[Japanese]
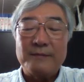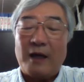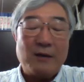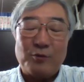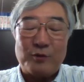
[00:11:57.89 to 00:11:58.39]

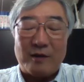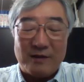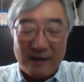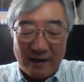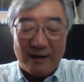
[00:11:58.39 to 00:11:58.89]
あ、小
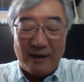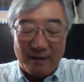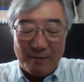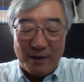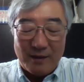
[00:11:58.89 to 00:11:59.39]
説じゃない。
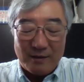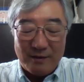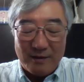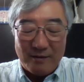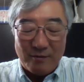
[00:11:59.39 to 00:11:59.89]
えー、まあ、
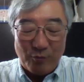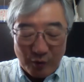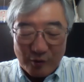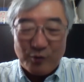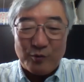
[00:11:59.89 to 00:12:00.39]

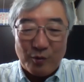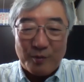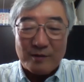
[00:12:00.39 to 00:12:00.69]
ノンフィクションも